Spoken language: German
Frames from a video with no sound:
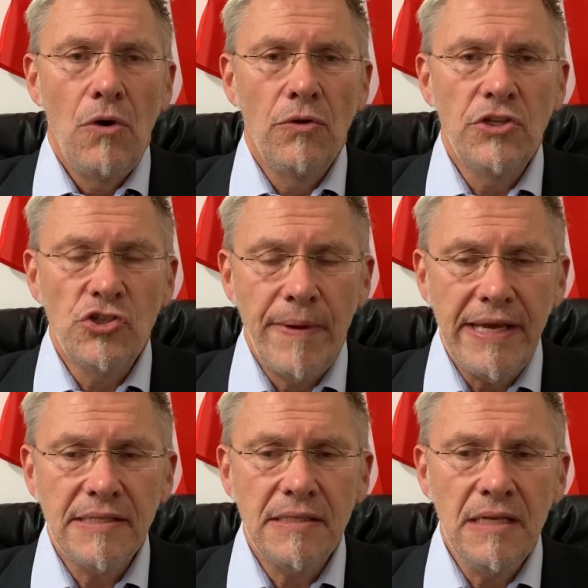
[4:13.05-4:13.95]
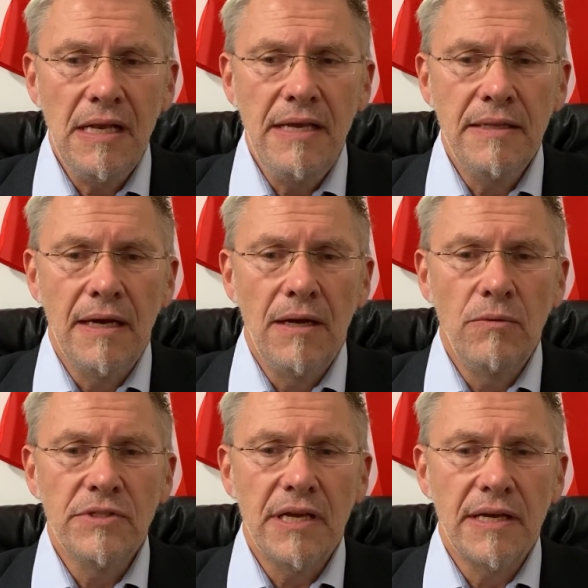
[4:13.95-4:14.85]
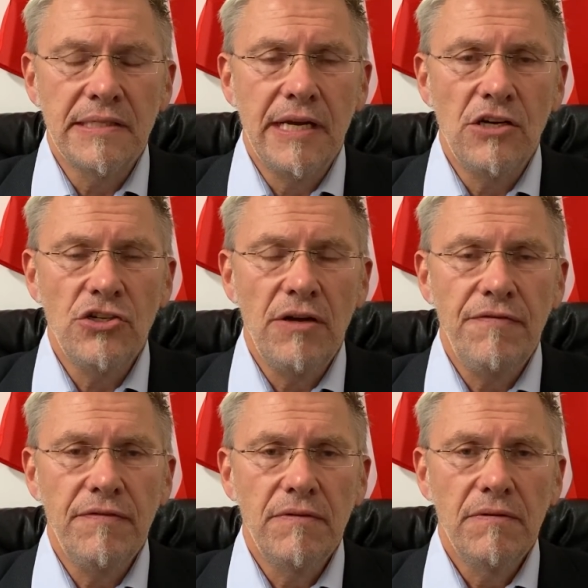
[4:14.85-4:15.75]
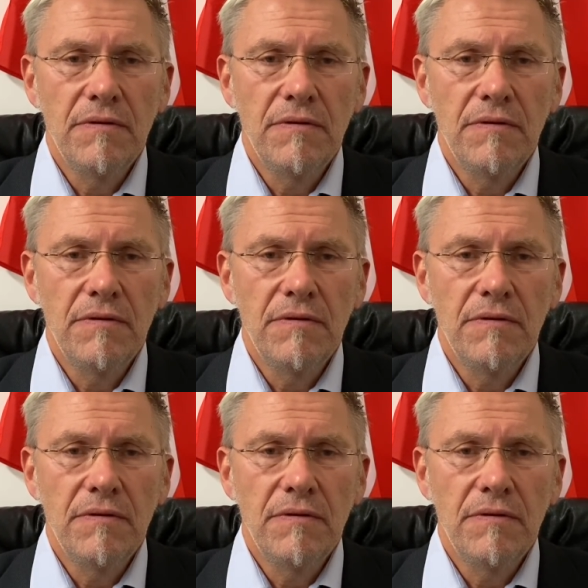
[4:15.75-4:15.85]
und die schwächsten Glieder unserer Gesellschaft,